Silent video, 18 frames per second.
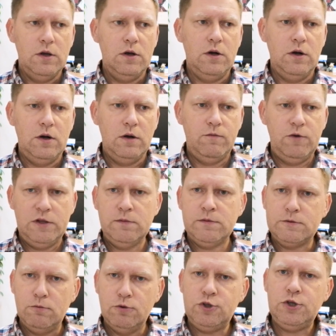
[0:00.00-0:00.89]
а, в
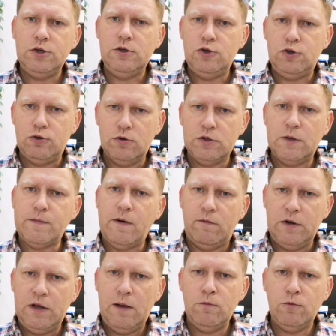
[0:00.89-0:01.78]
этом случае еще
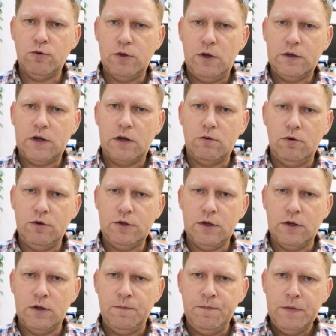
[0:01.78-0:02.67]
добавляем туда
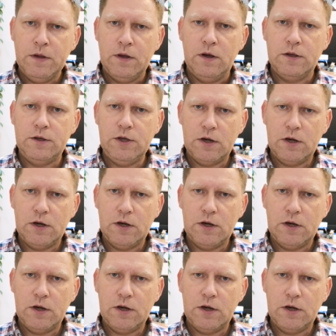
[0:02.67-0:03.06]
какой-то а,